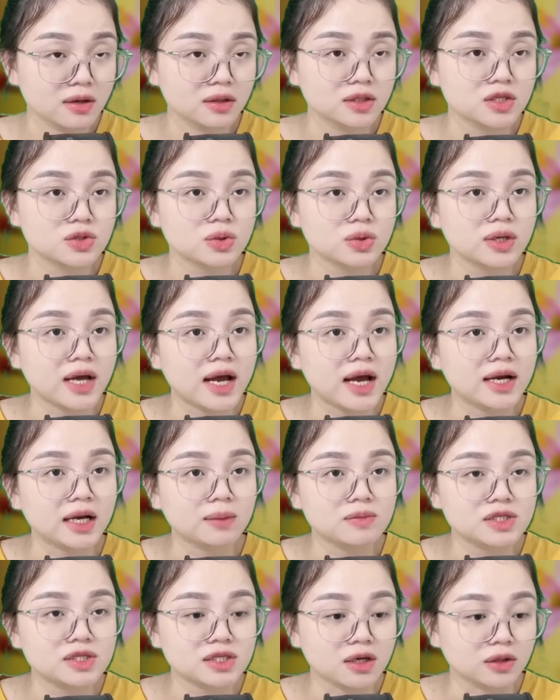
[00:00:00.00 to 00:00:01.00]
Suốt hai
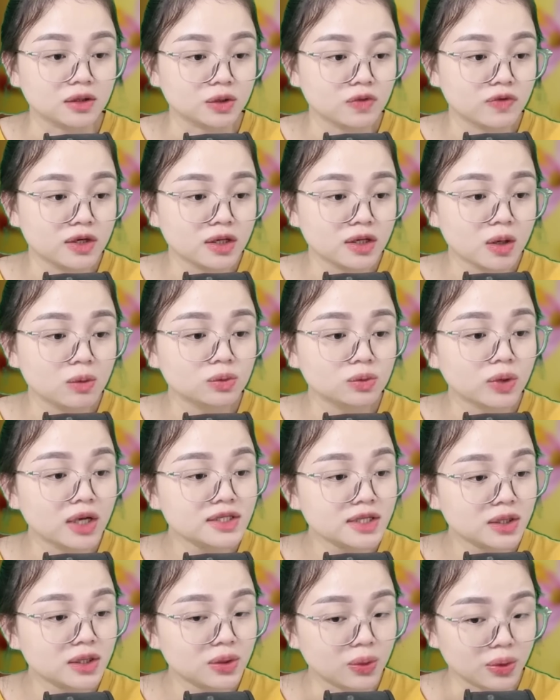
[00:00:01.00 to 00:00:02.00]
năm trời tôi vẫn không thoát
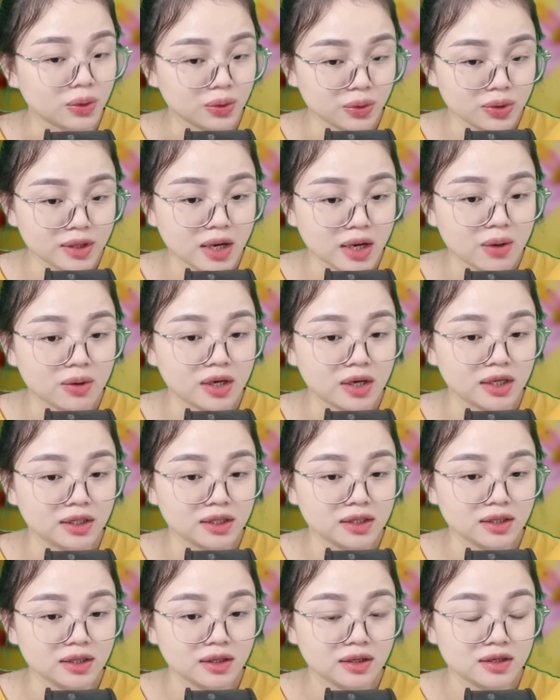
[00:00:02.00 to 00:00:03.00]
ra nổi nỗi đau
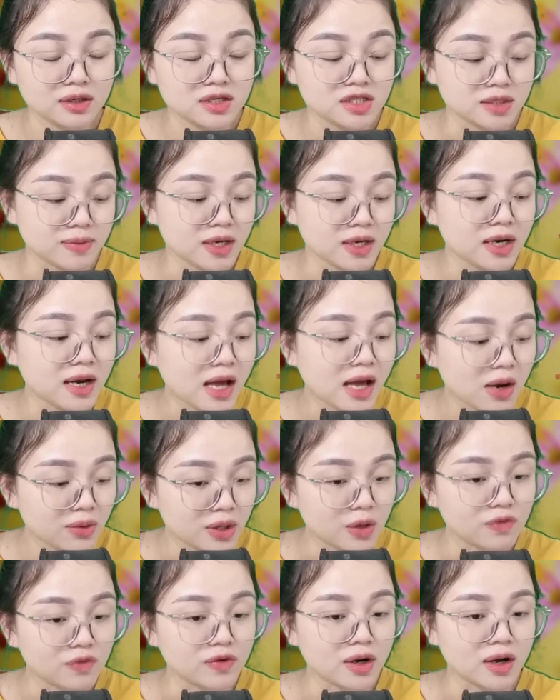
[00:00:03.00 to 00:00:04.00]
ấy. Chỉ biết lao
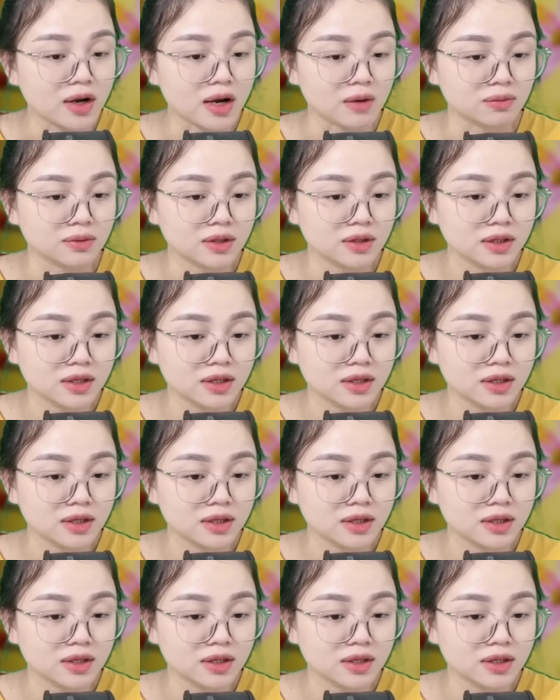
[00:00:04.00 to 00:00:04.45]
đầu vào học.